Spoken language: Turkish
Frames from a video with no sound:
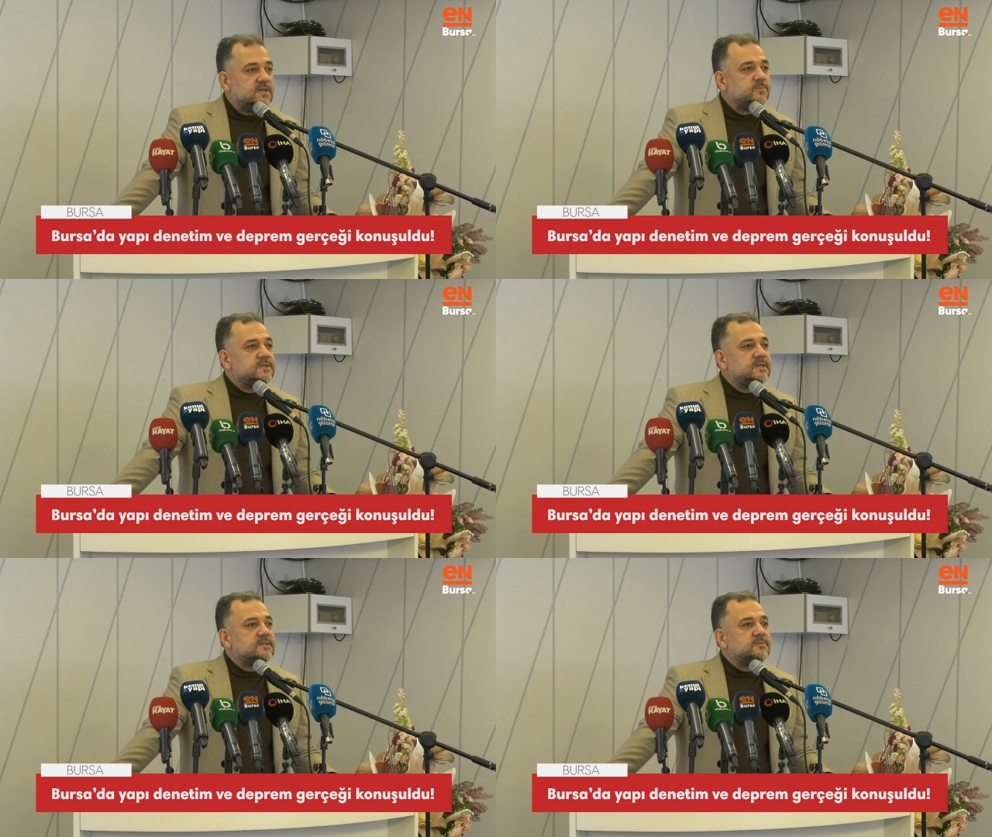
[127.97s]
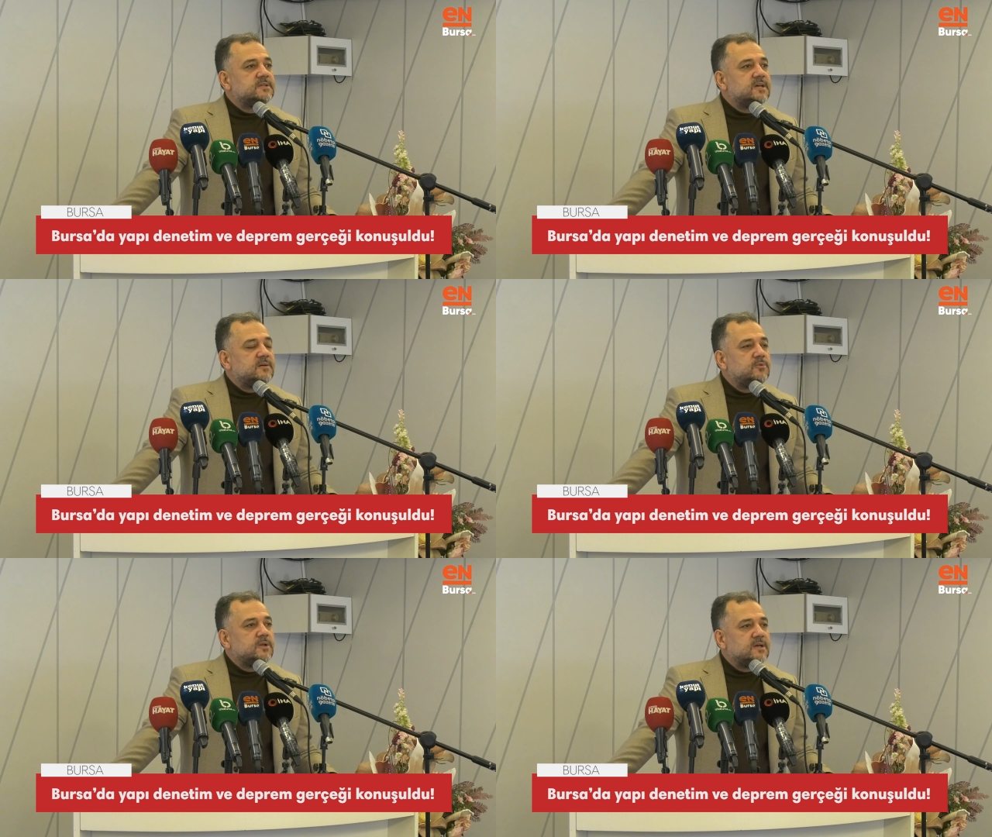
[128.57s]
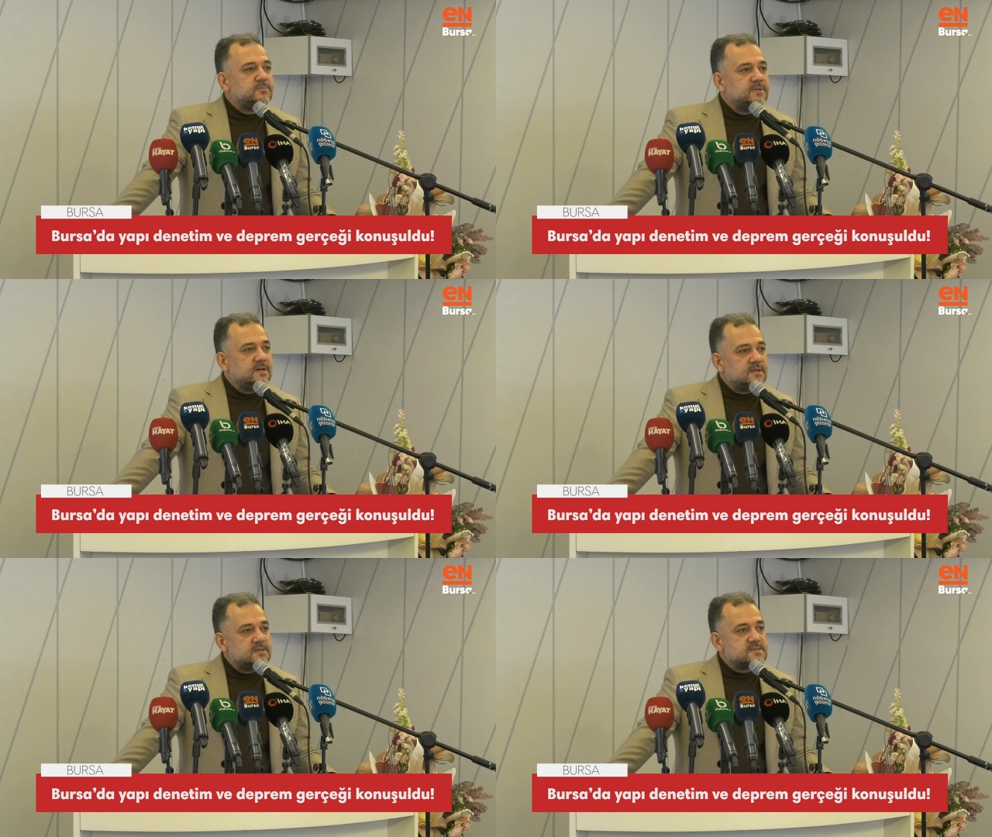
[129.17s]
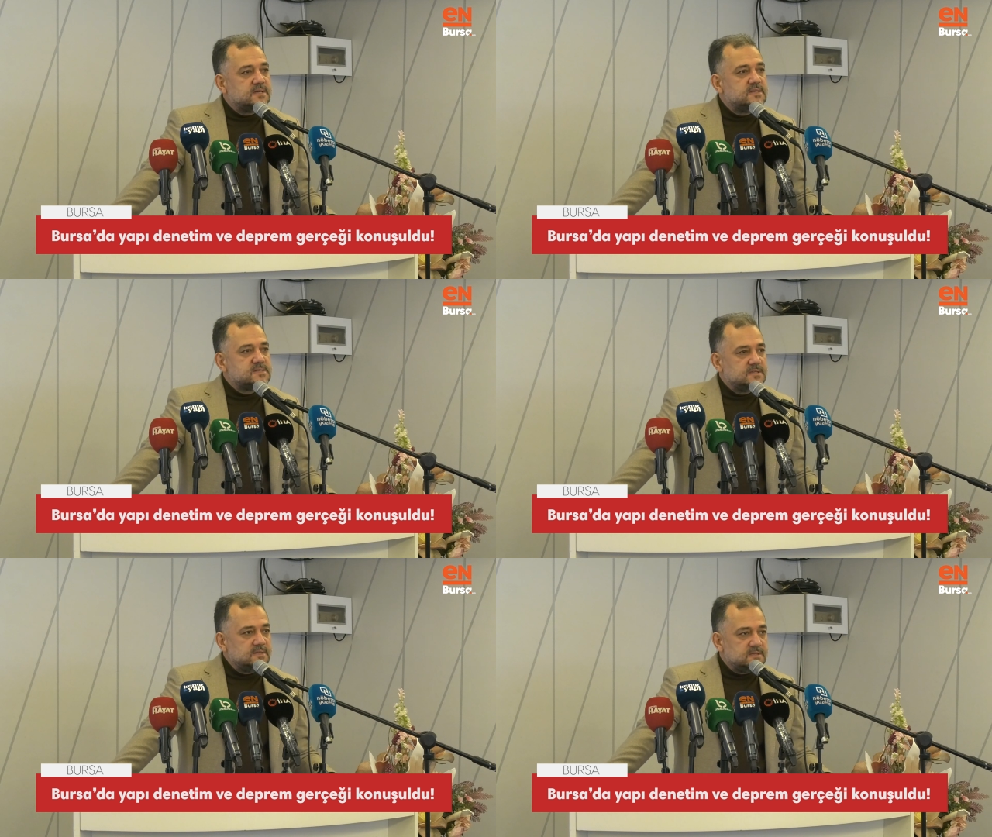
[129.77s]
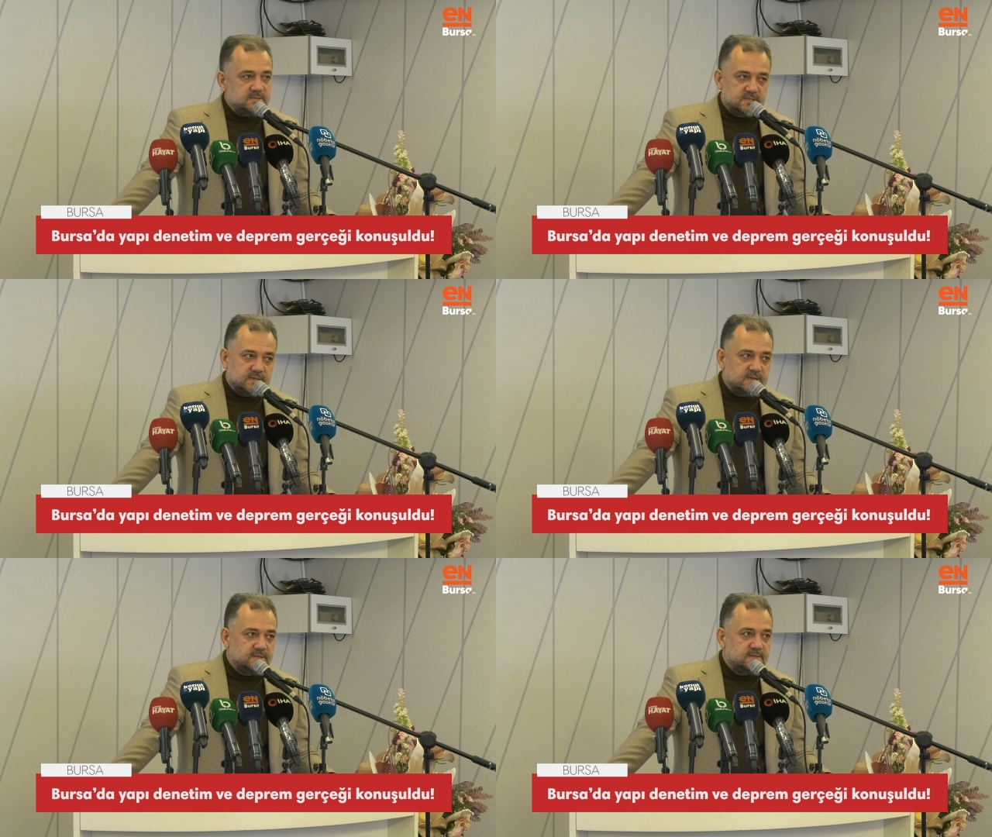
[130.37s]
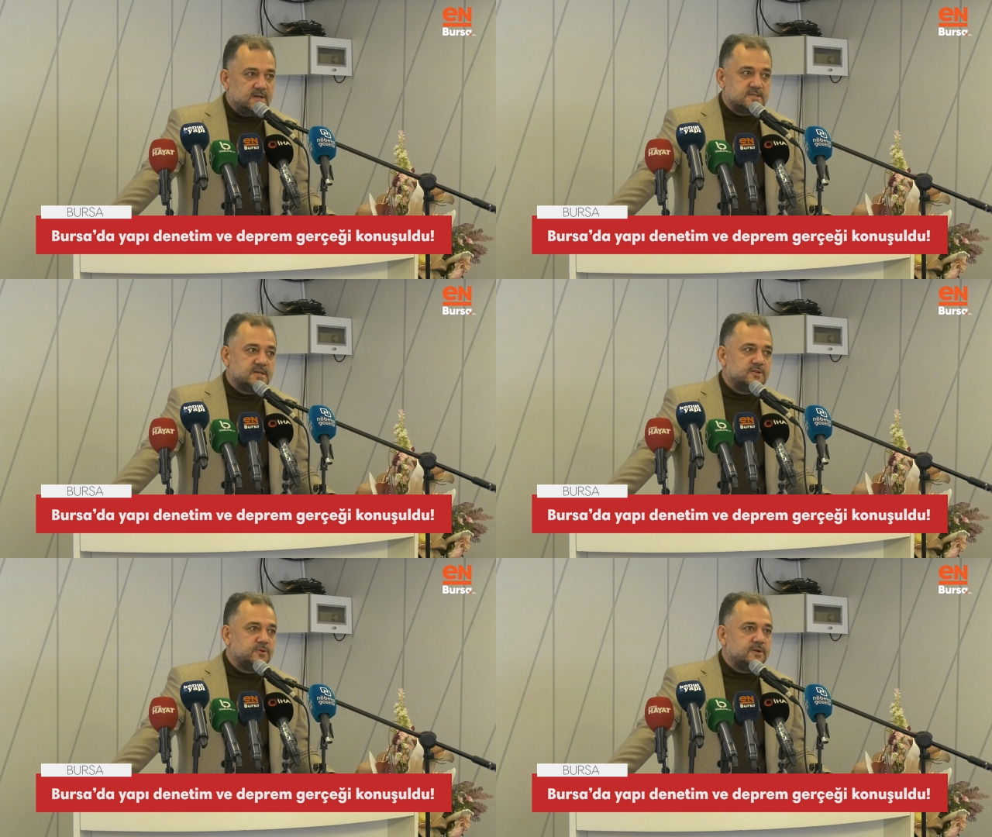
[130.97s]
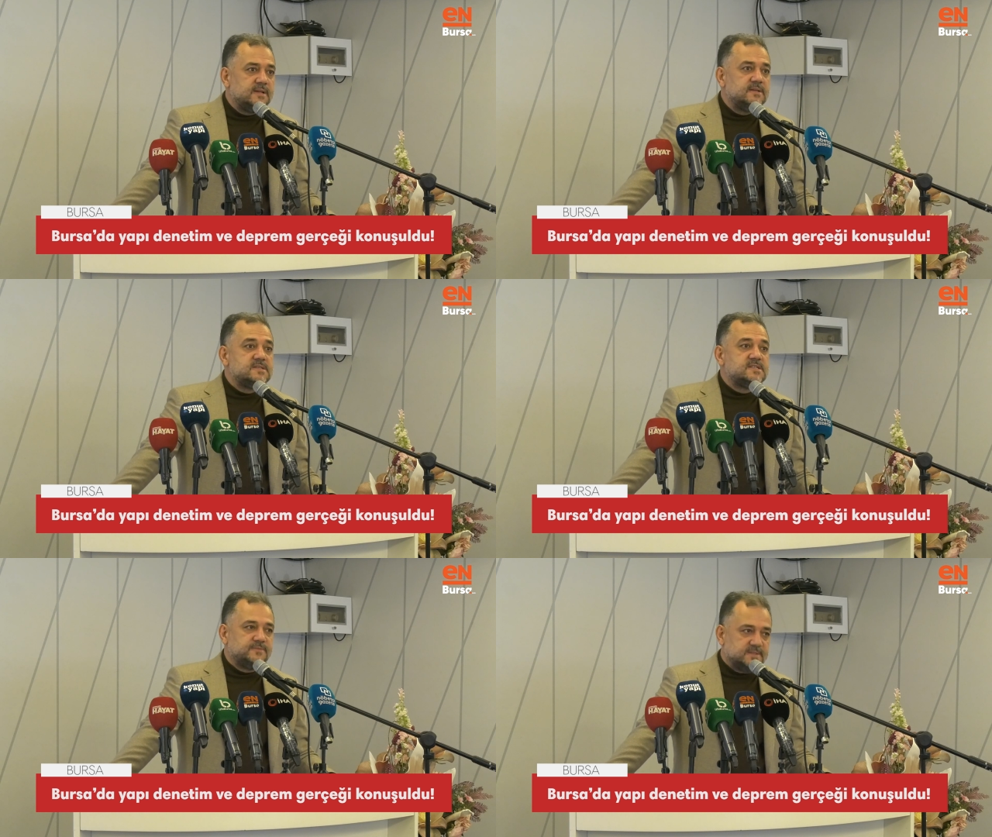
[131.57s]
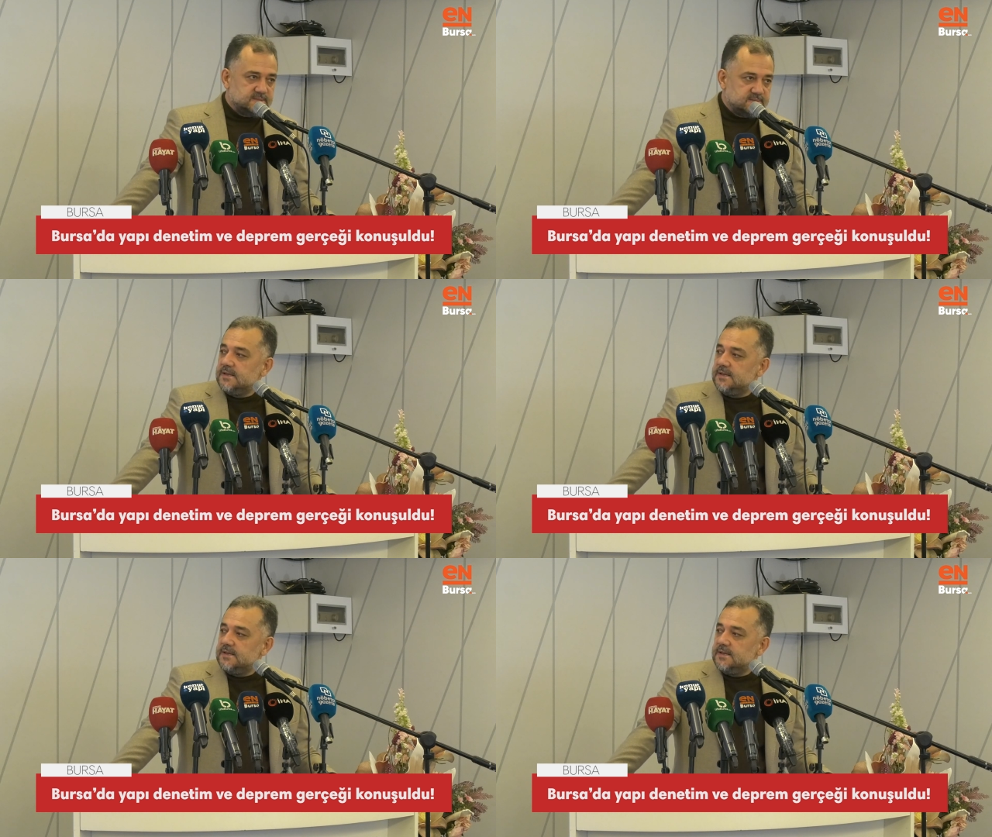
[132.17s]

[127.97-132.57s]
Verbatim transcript: Yapı denetime tabi olan bina sayısı yıkılan, hasar gören sıfır.